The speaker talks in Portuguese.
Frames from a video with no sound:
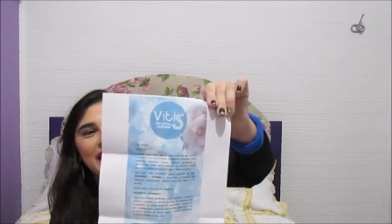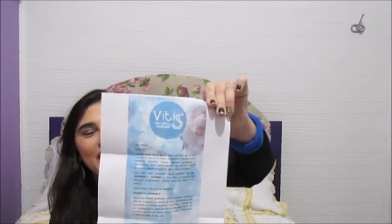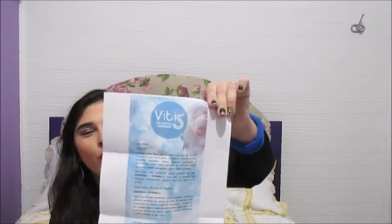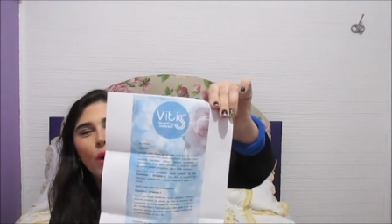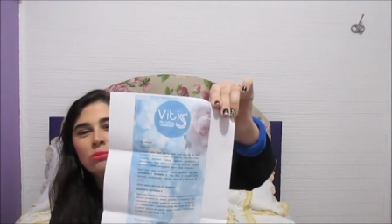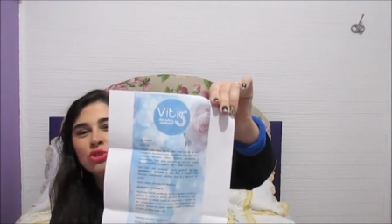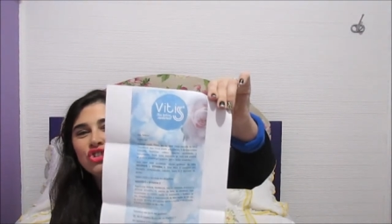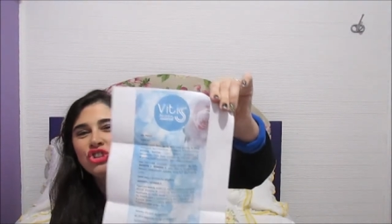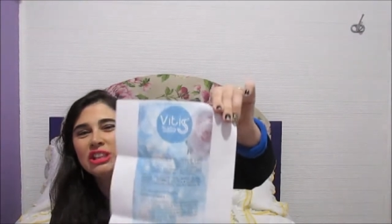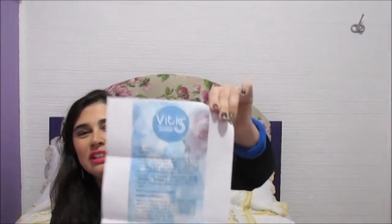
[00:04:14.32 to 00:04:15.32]
Eu amo
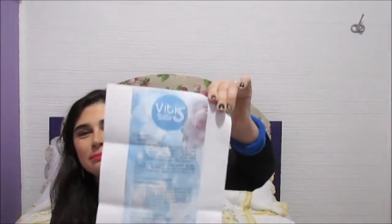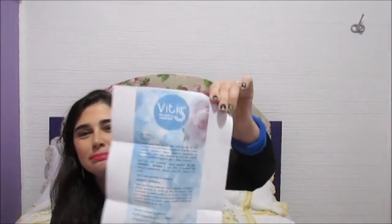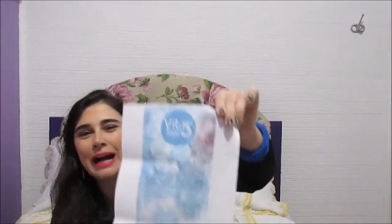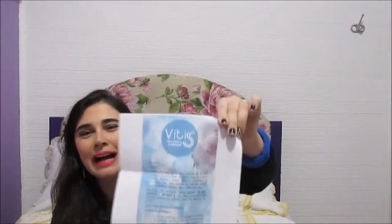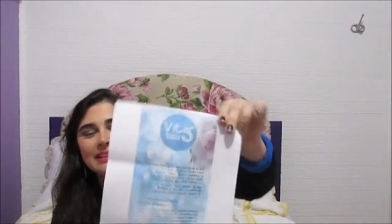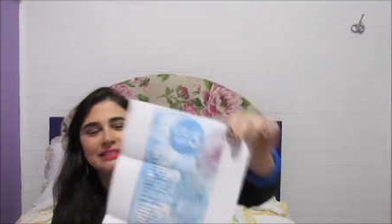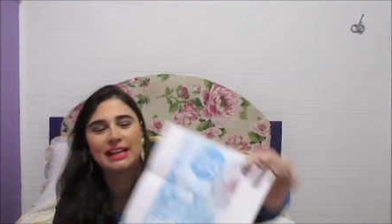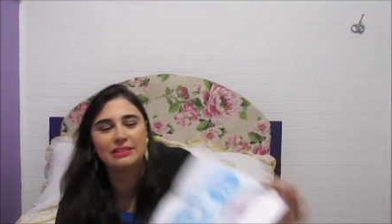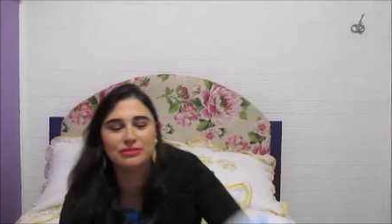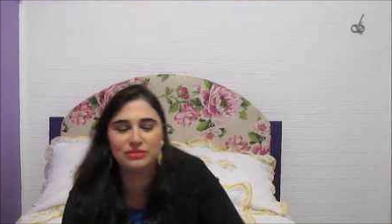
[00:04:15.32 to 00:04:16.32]
demais
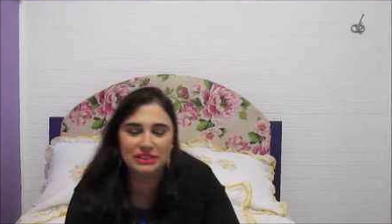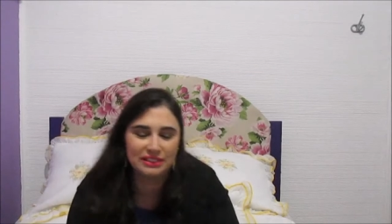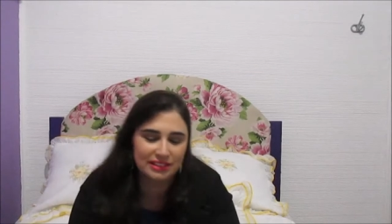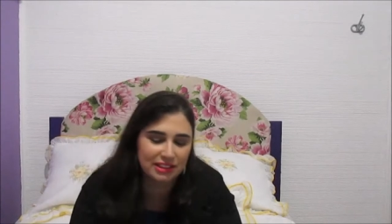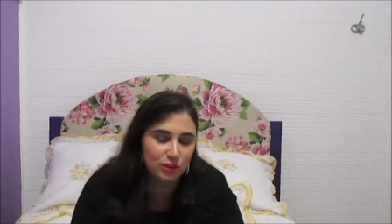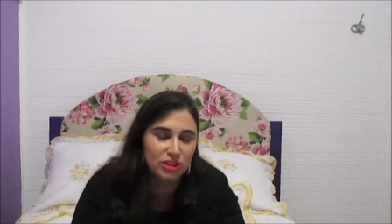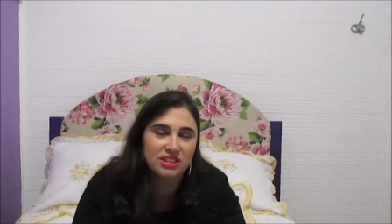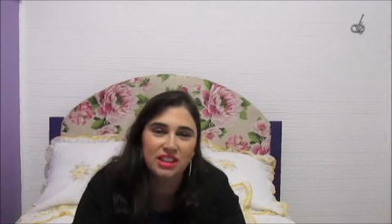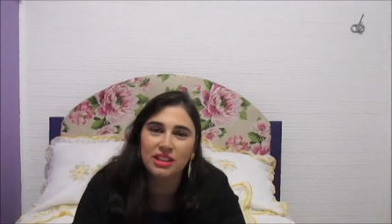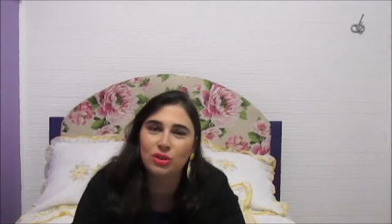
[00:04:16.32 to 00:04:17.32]
a Vit. Se
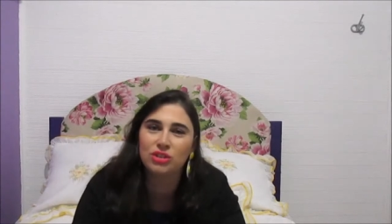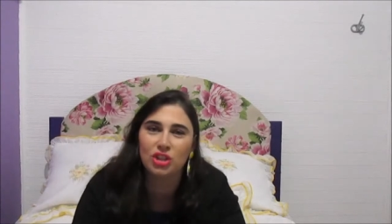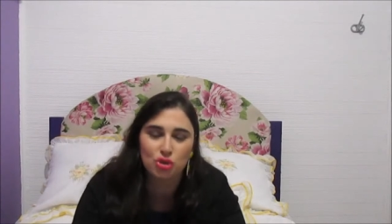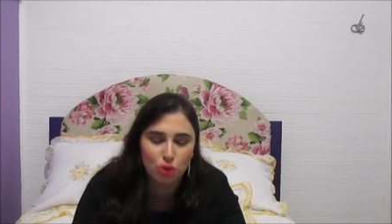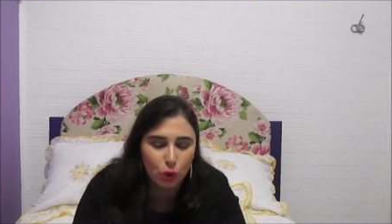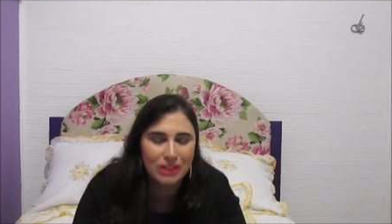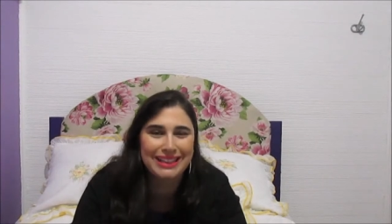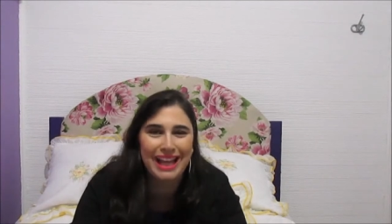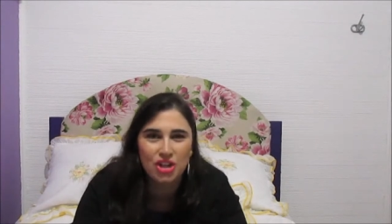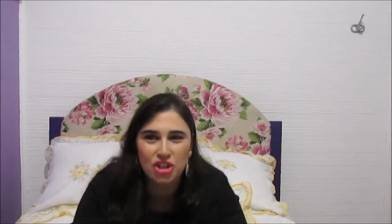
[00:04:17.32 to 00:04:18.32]
você ainda não testou,
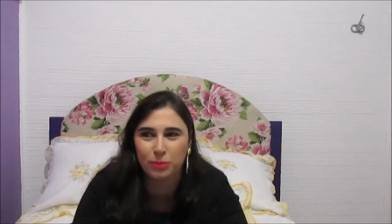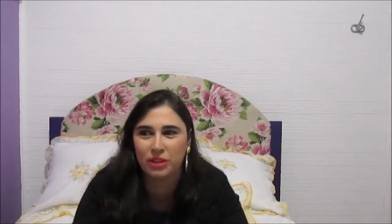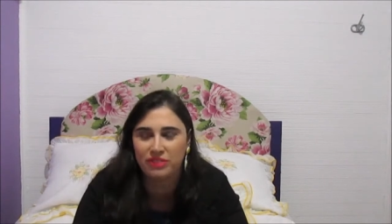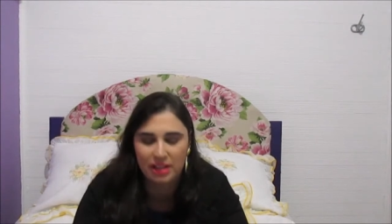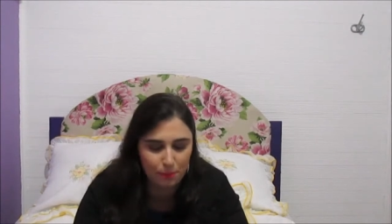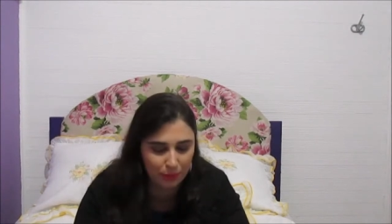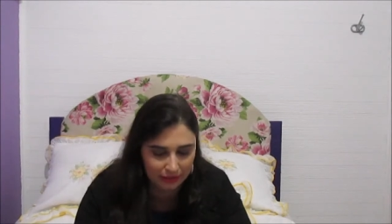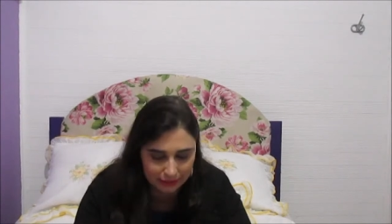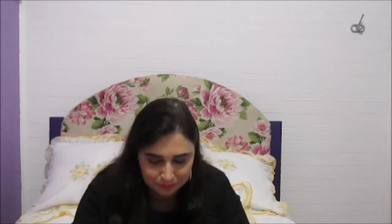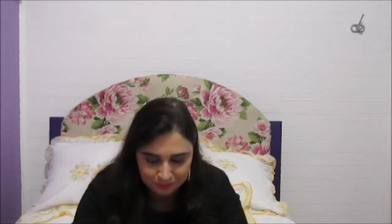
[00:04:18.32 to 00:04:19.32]
testa porque vale a
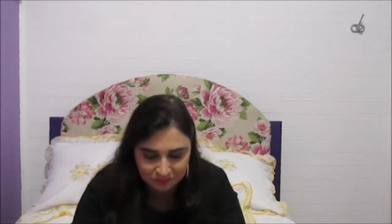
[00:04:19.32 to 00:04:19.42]
pena.